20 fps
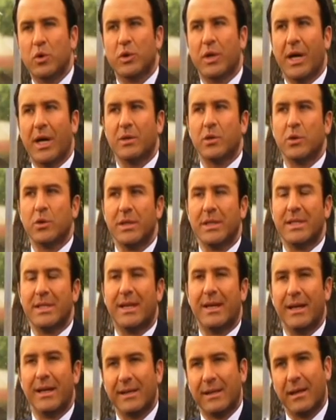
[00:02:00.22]
casos ni
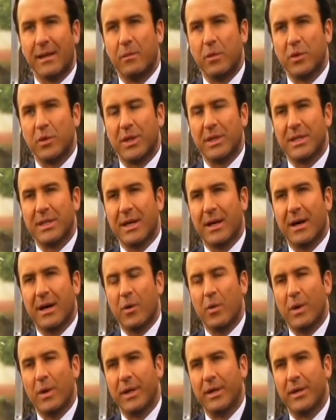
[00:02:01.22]
siquiera tenemos que sacar,
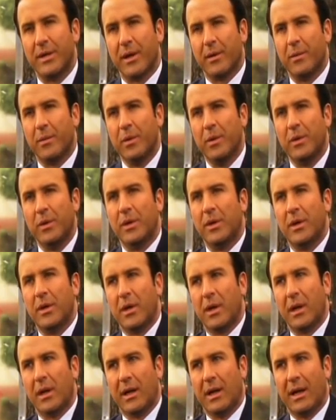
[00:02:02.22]
Juan Guillermo,
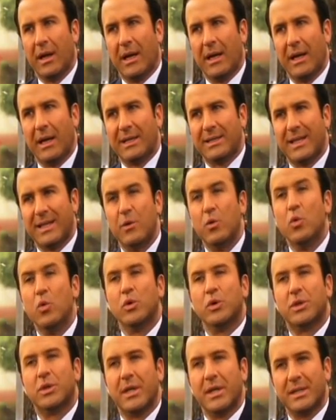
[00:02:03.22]
las
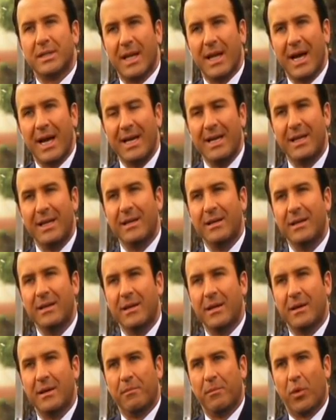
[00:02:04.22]
denuncias al aire
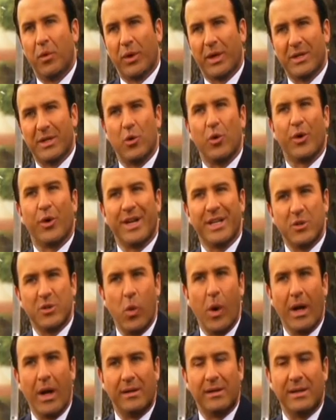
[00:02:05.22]
porque son
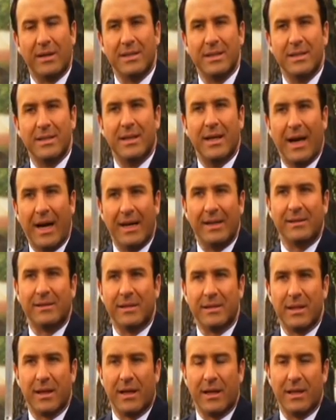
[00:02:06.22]
resueltas
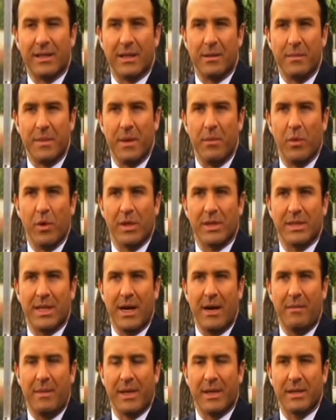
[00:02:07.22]
antes de que les enviemos las
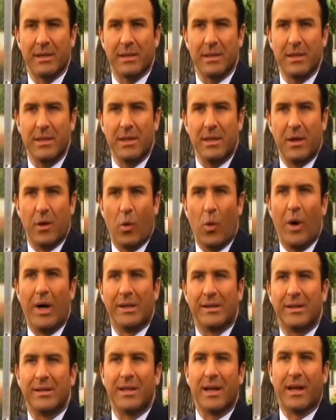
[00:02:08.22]
cámaras o
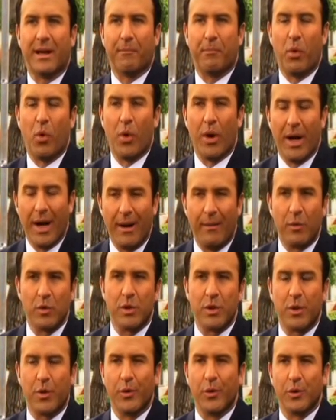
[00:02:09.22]
antes de que pongamos
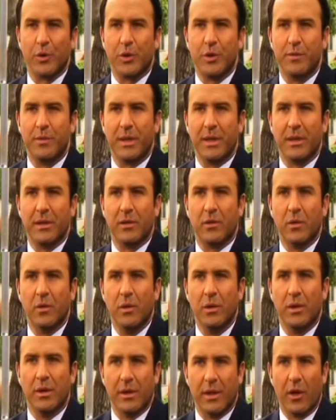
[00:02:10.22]
en conocimiento
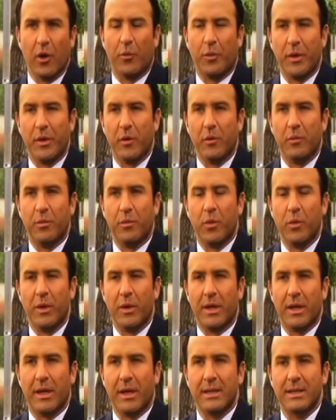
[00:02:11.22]
de la opinión
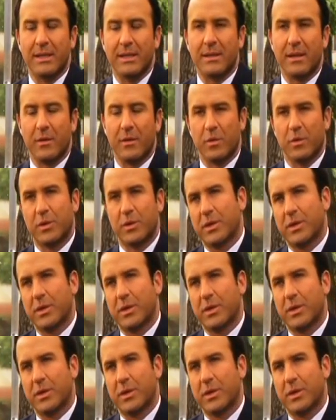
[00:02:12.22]
pública esas denuncias.